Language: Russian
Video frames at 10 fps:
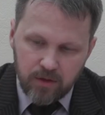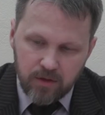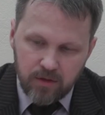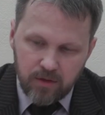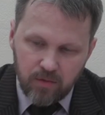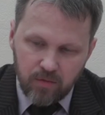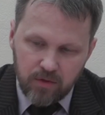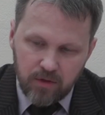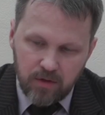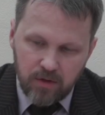
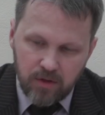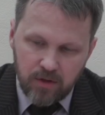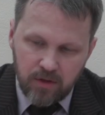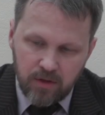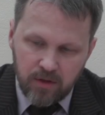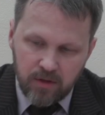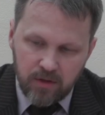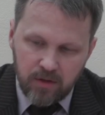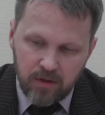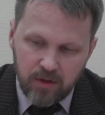Конституция
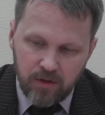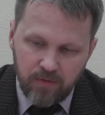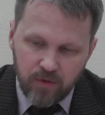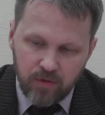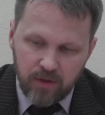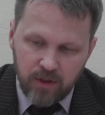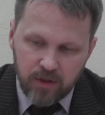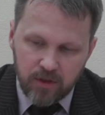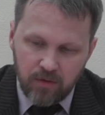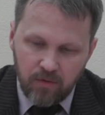
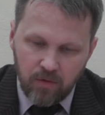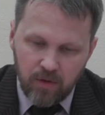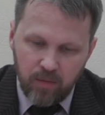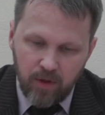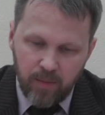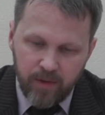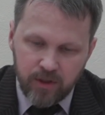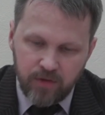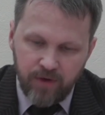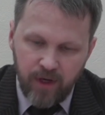1936 года была
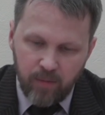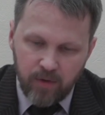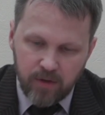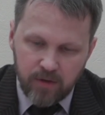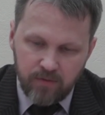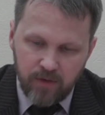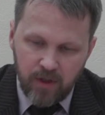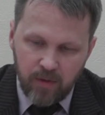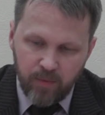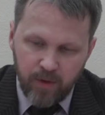преждевременной с
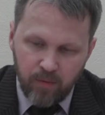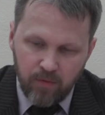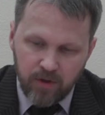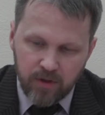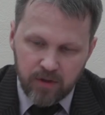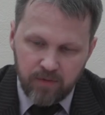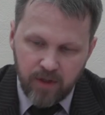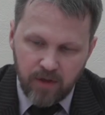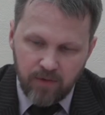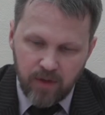введением прямого
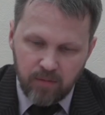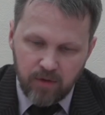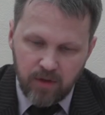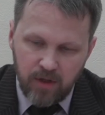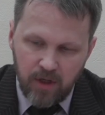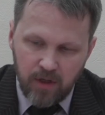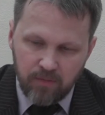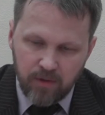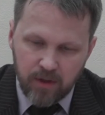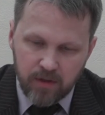голосования всем населением
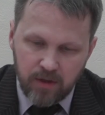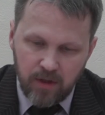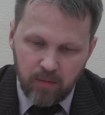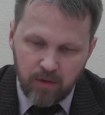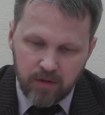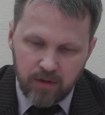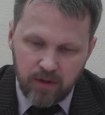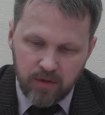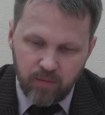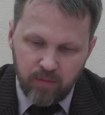в городские, областные,
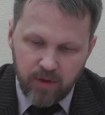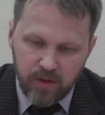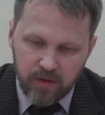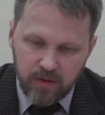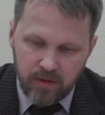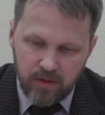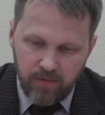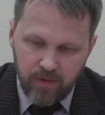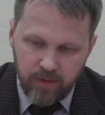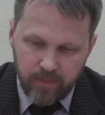республиканские
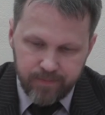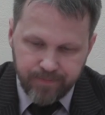советы.